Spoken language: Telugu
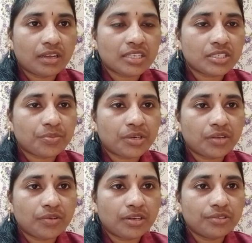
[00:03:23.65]

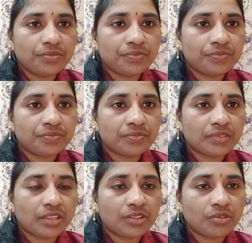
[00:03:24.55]
ఆశపడేవాళ్ళు
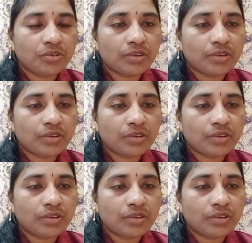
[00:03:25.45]
అందరూ